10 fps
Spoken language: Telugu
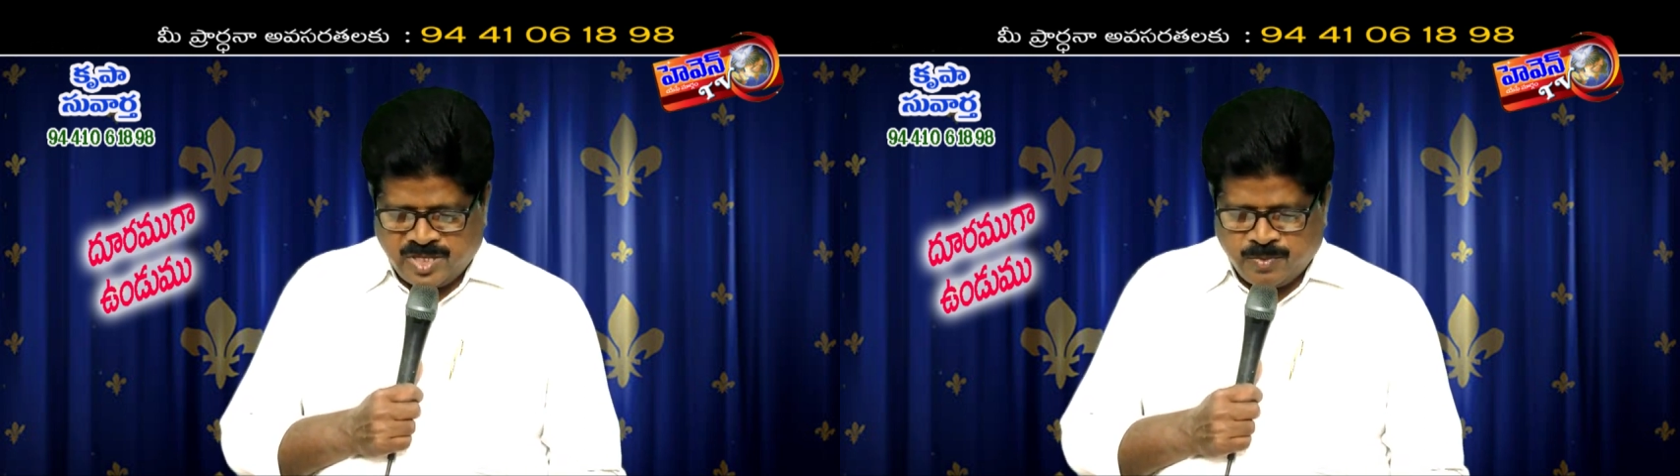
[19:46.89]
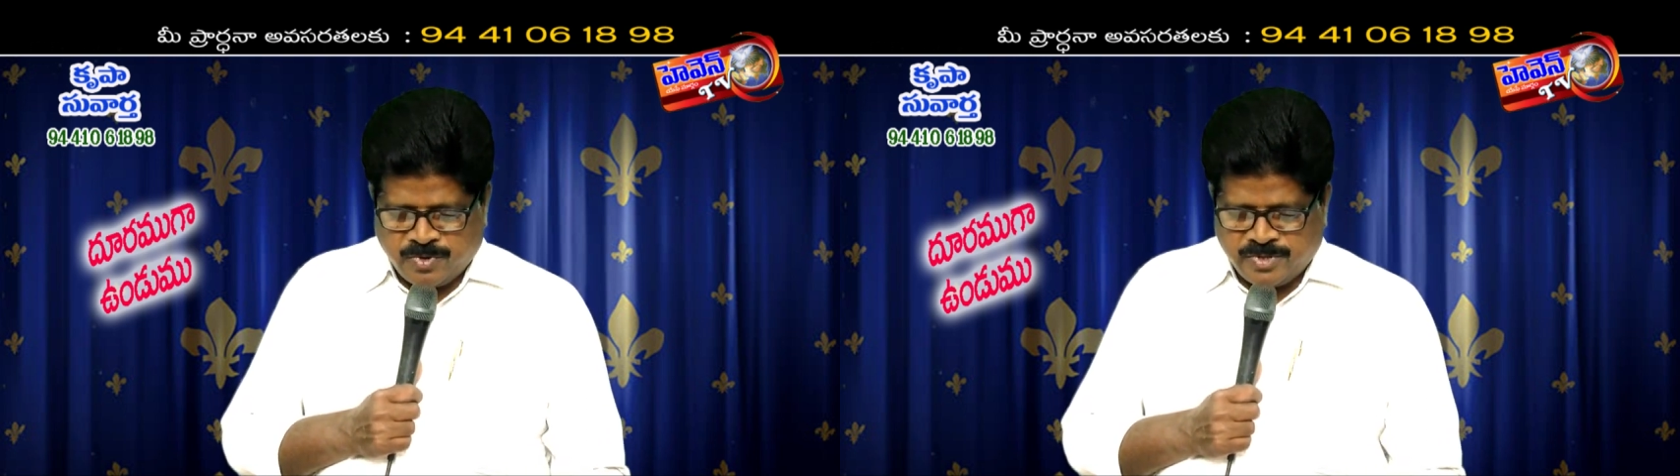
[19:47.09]

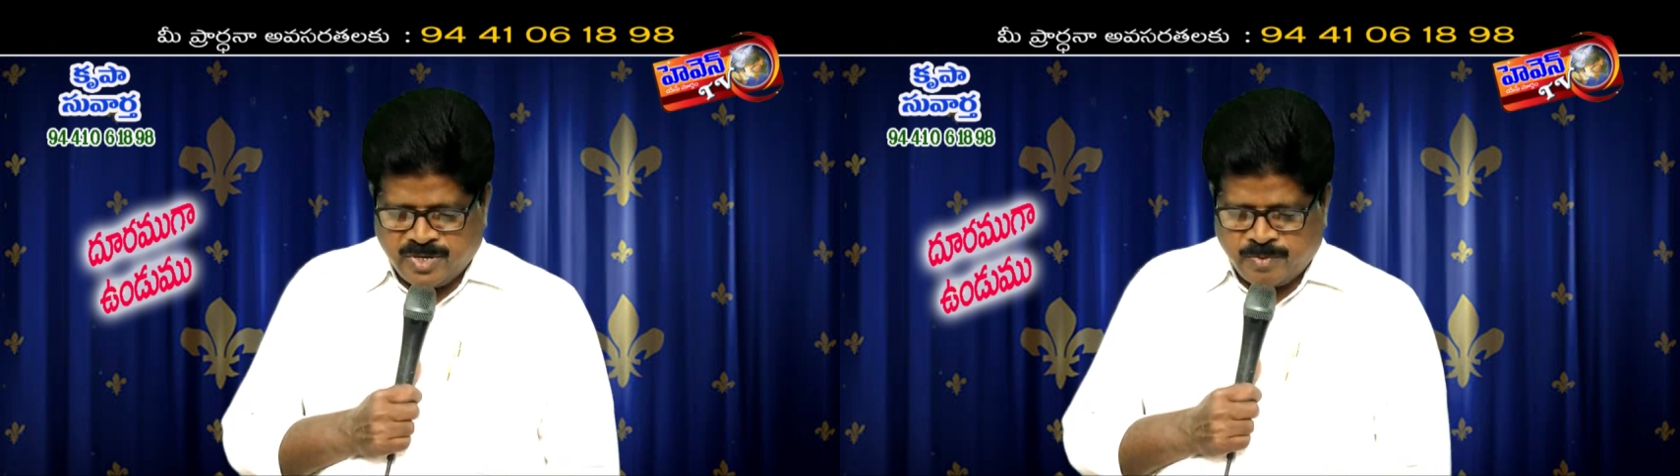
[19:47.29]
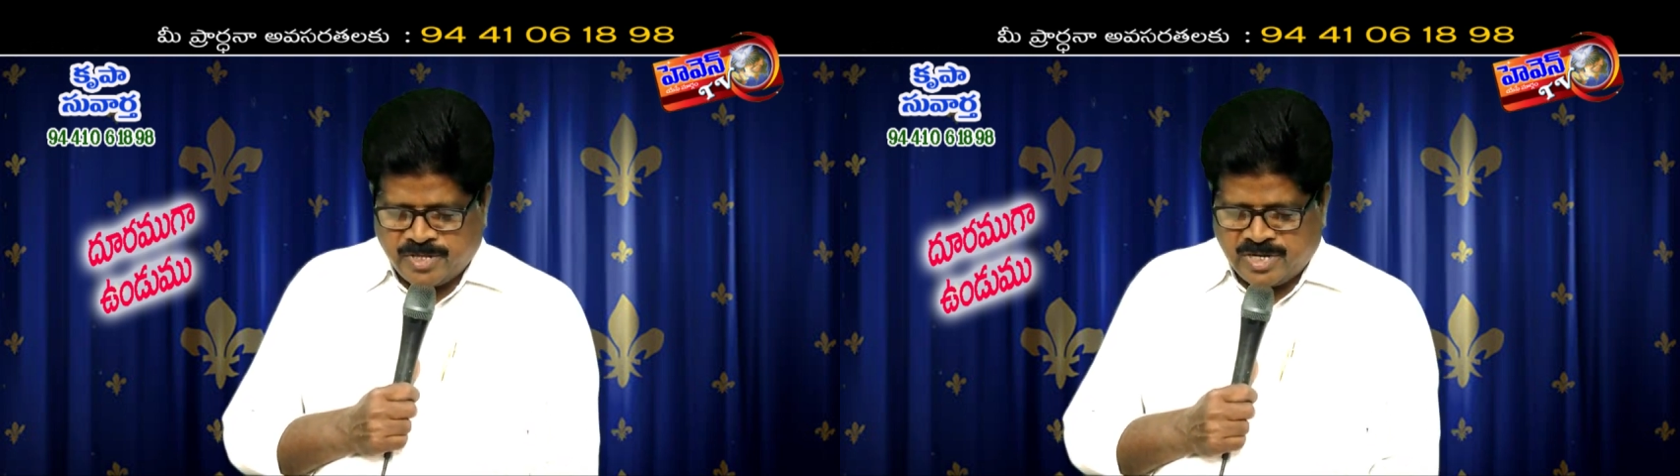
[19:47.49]

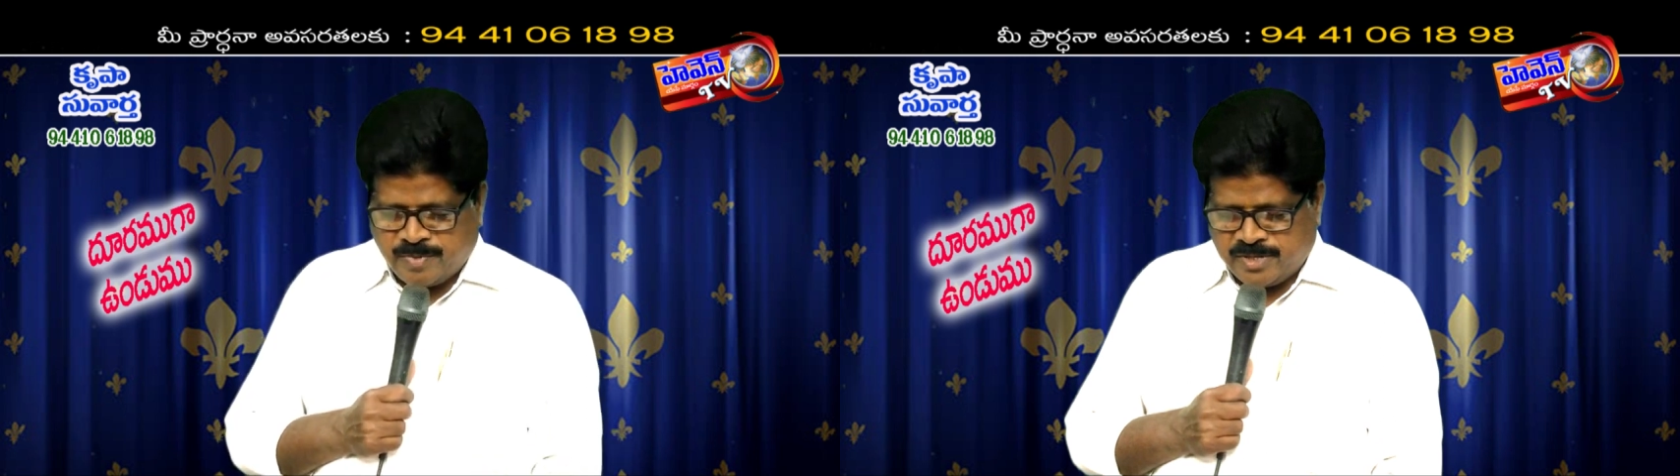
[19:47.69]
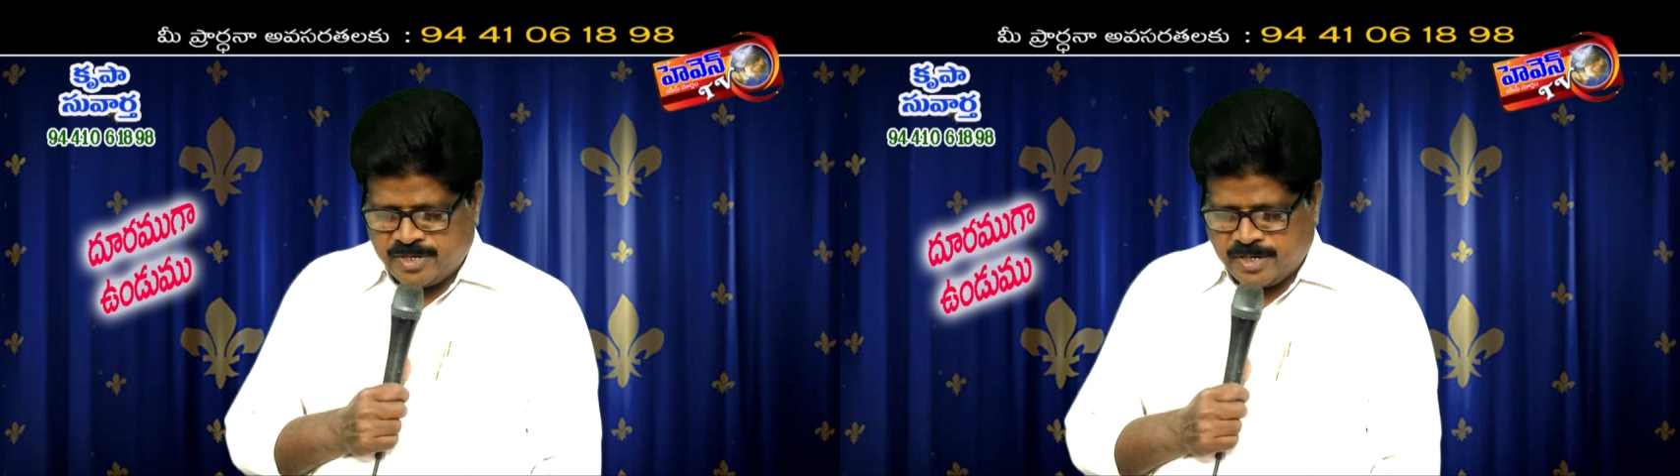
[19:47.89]
తిమోతి మొదటి
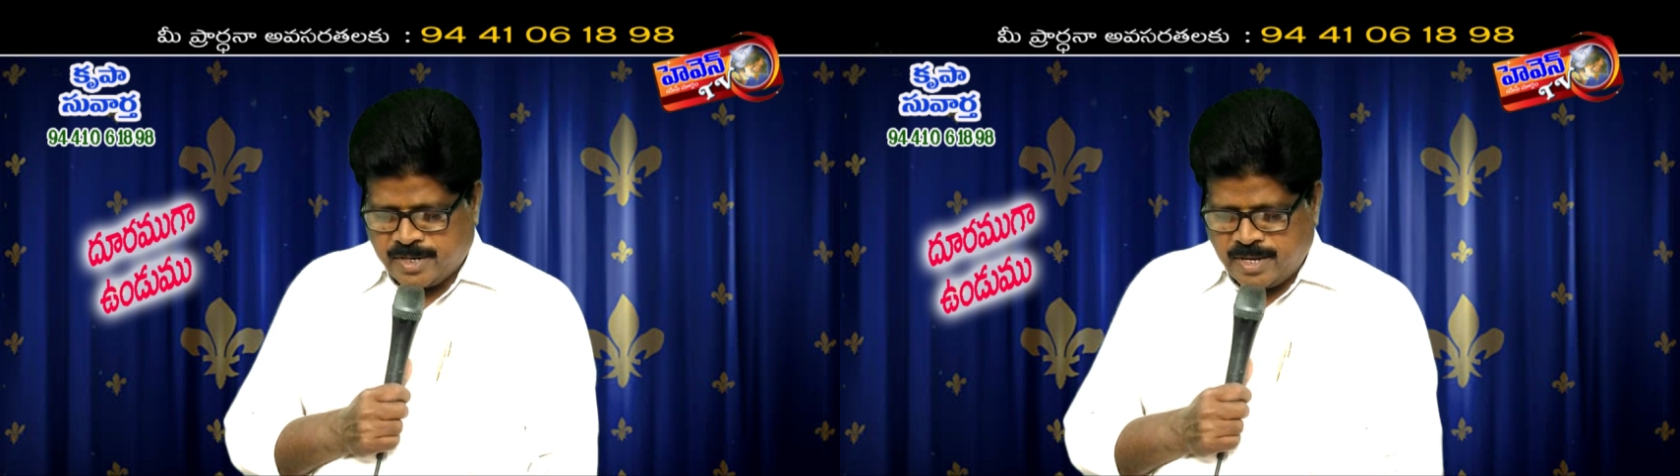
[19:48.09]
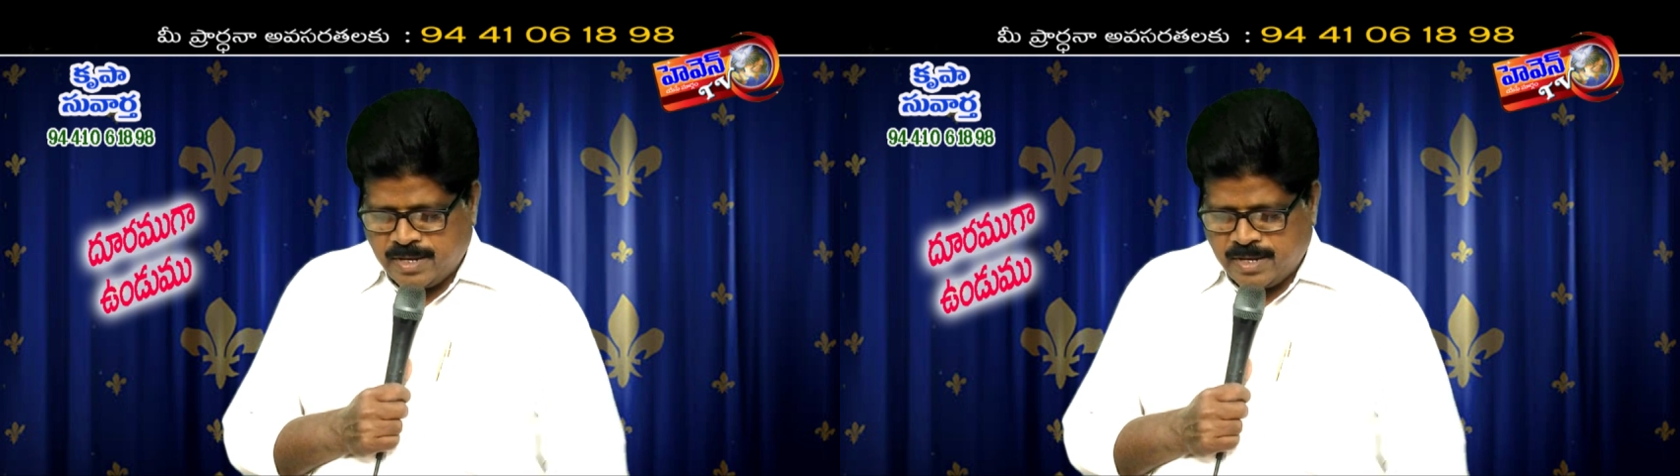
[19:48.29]
పత్రిక